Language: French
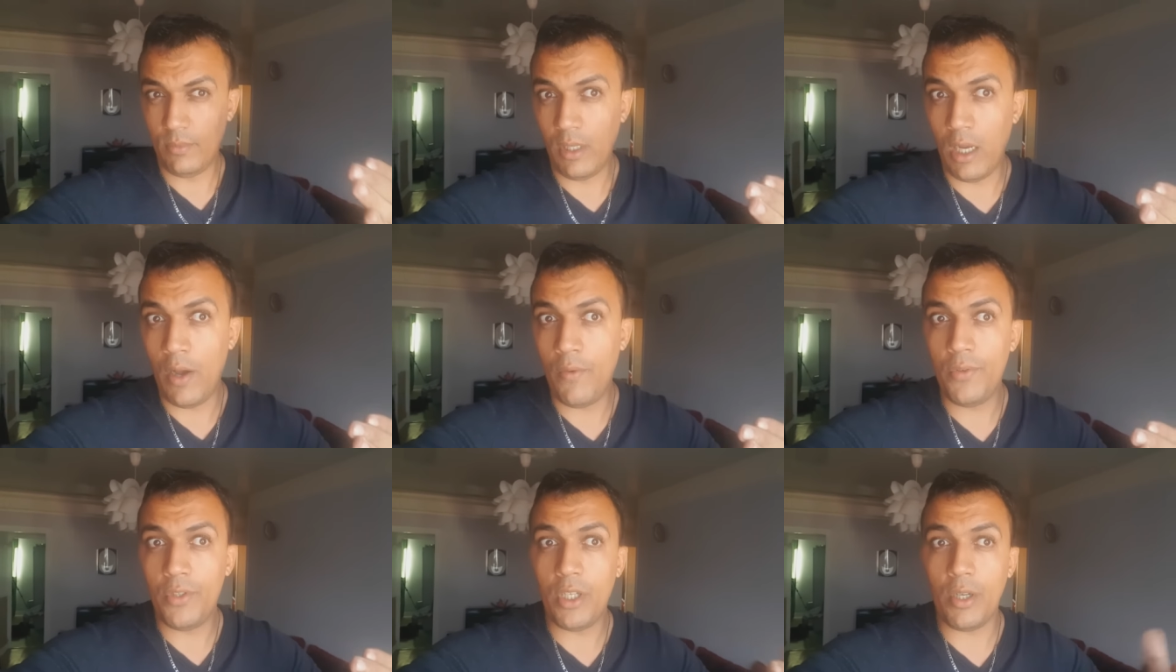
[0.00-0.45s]

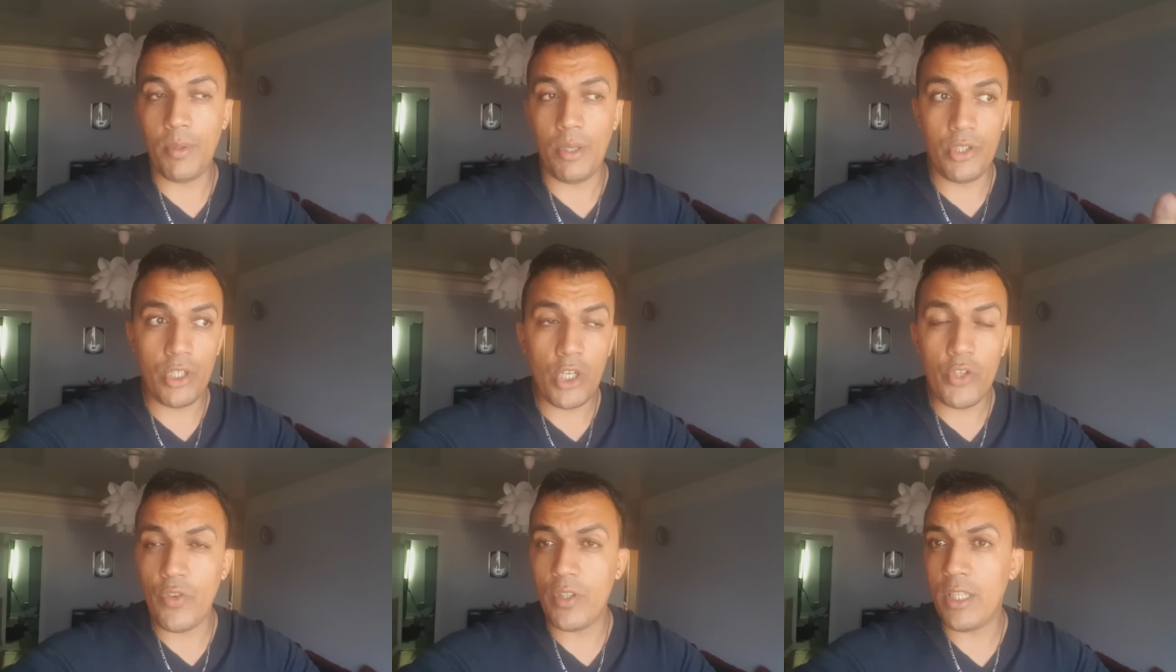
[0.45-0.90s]
Hein, vous dire, bah,
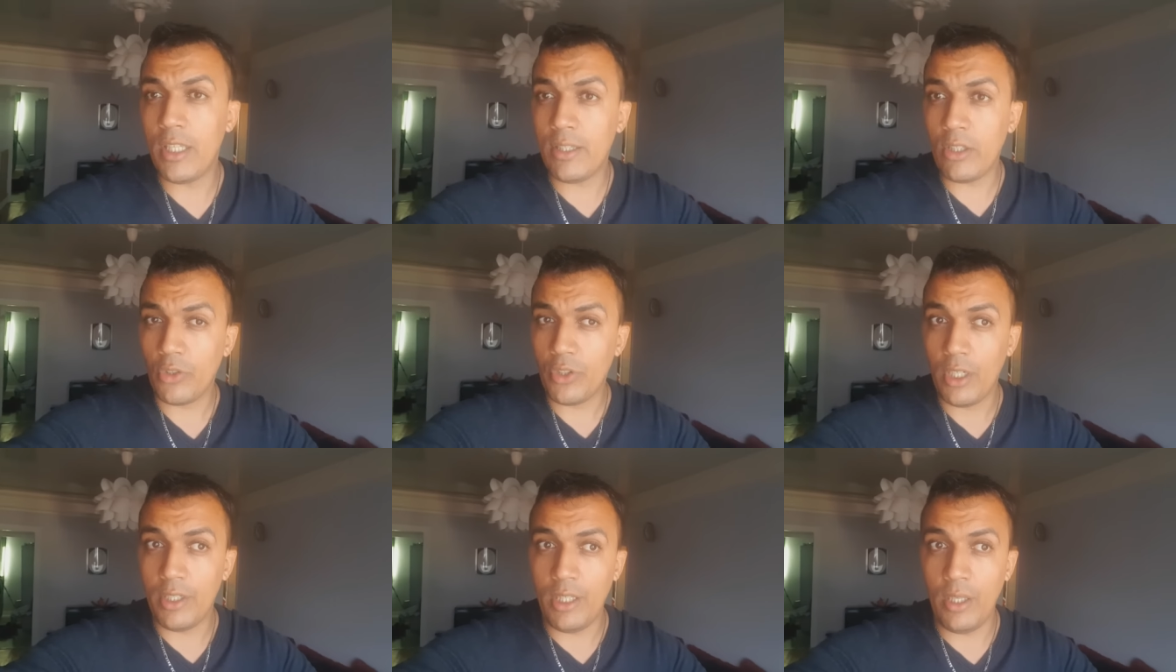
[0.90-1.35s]
tiens, je vais essayer de
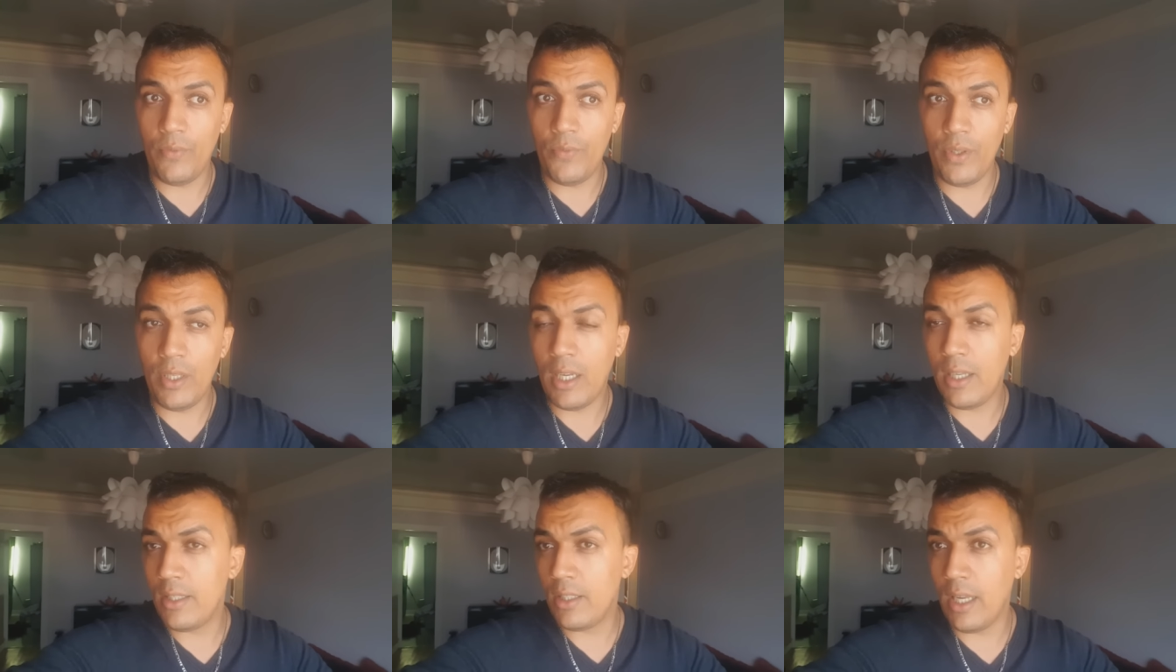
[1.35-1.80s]
tenter le
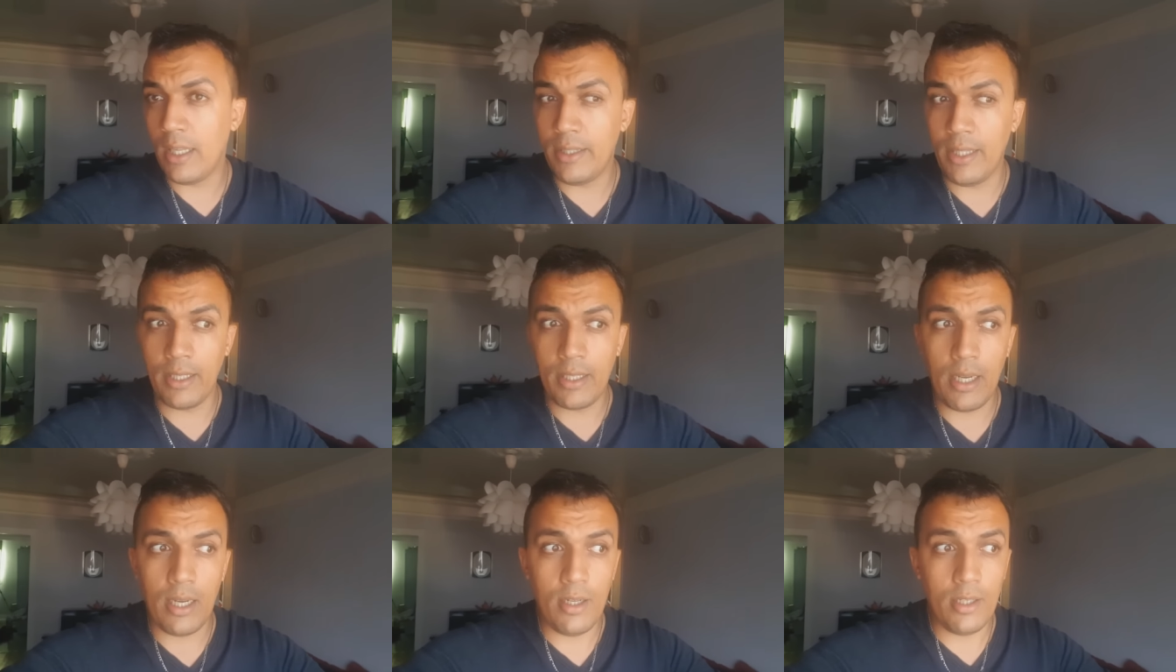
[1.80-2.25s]
défi à,
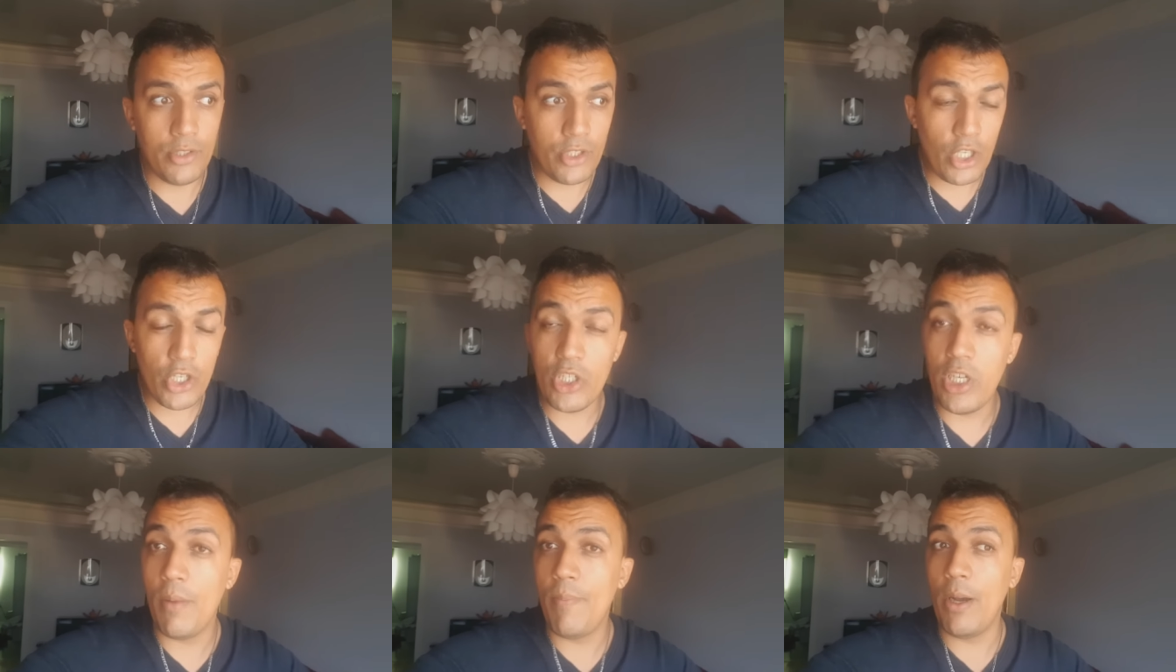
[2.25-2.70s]

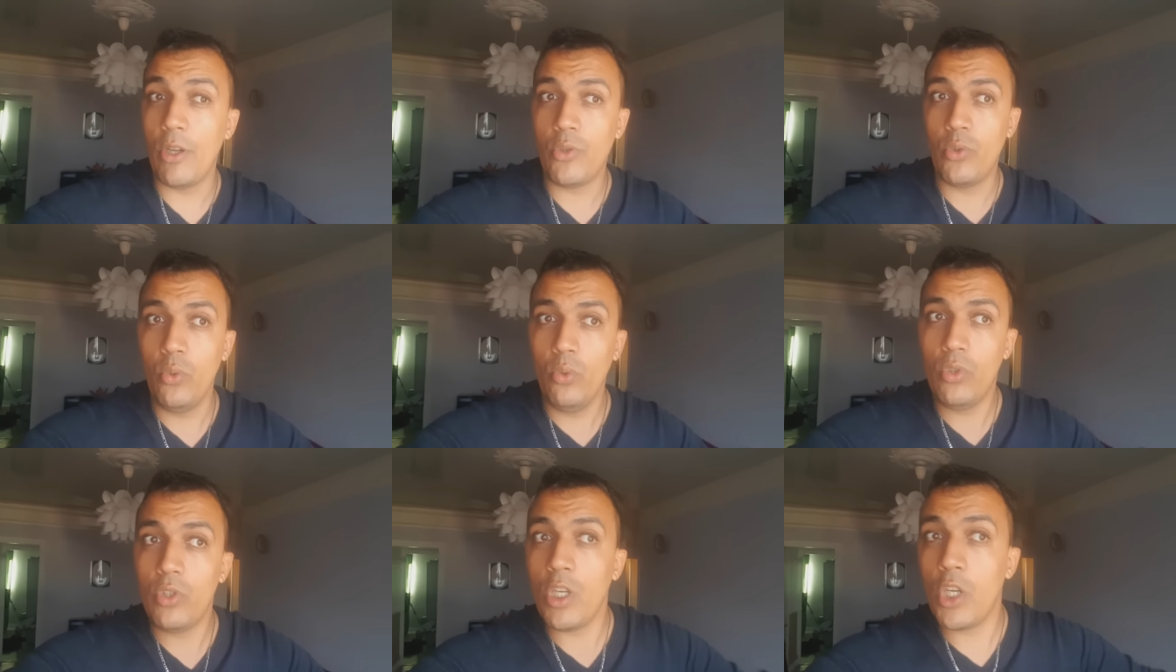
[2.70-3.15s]
Tiens, je l'ai
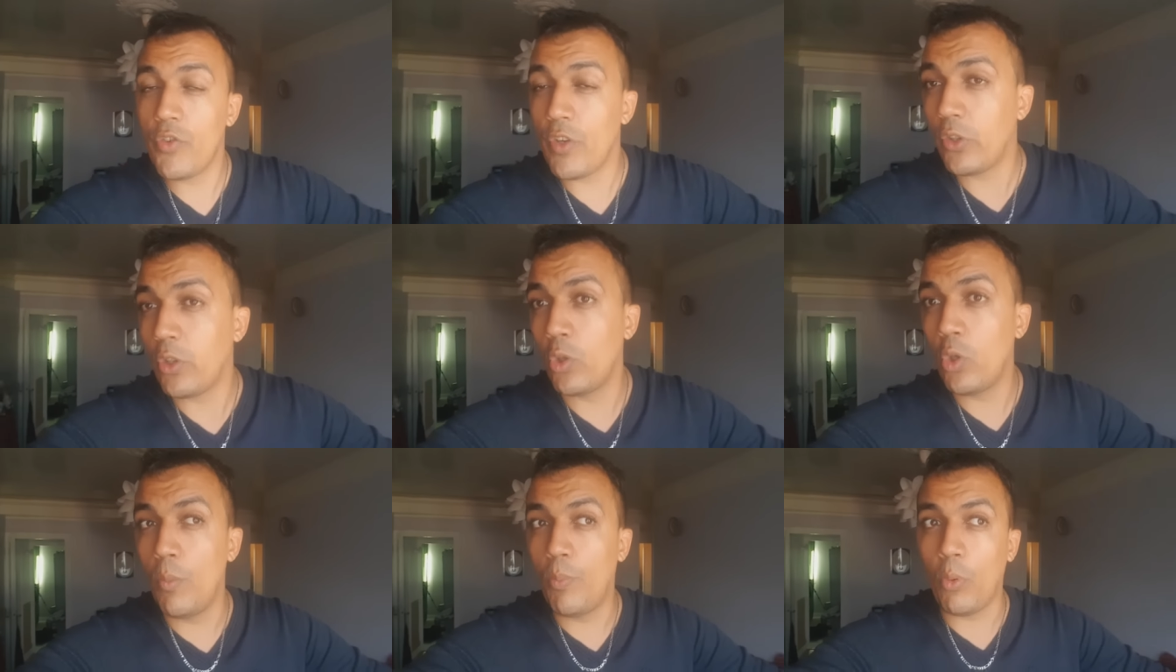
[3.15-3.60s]
battu. Tiens, je vais
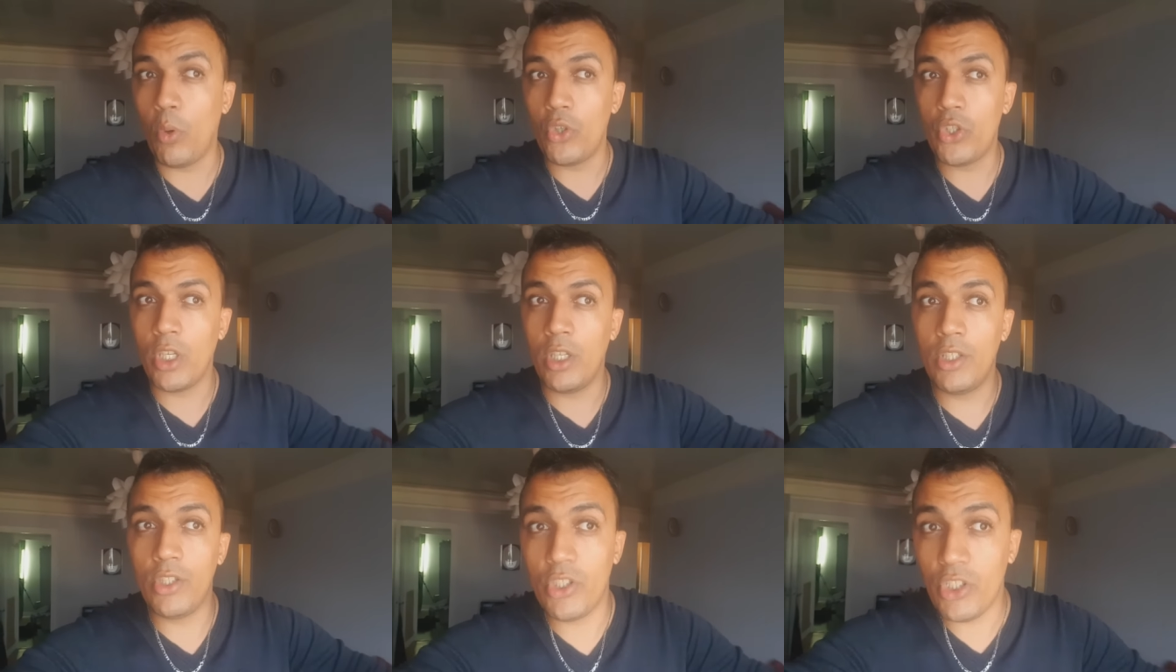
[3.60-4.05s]
attendre le
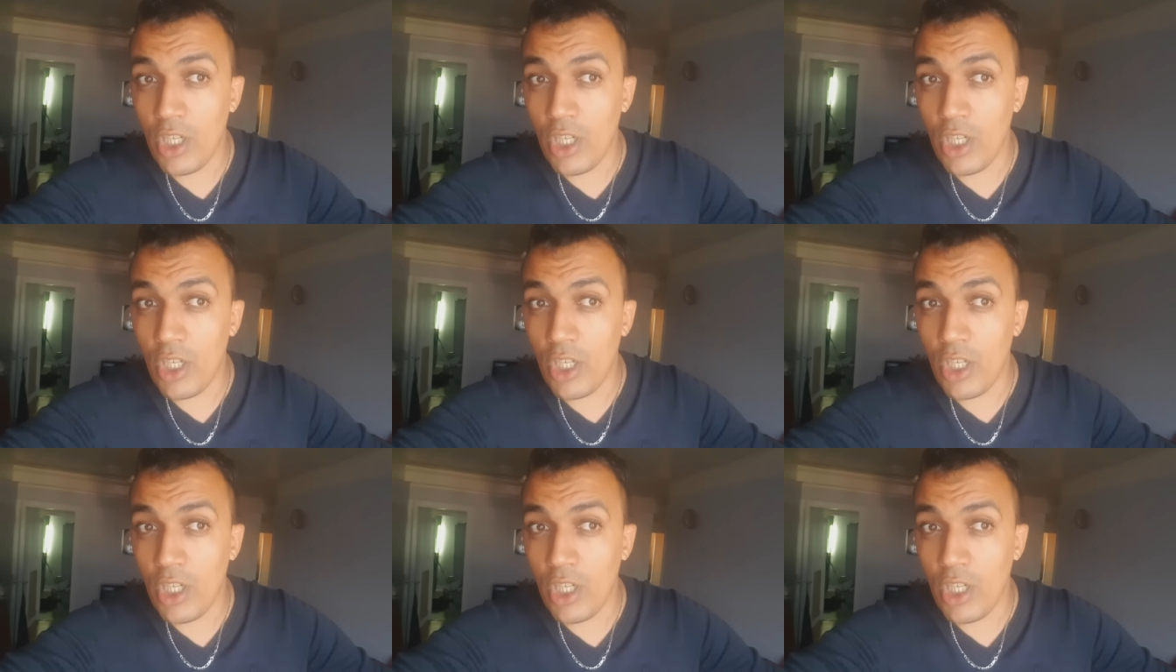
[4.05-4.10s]
prochain.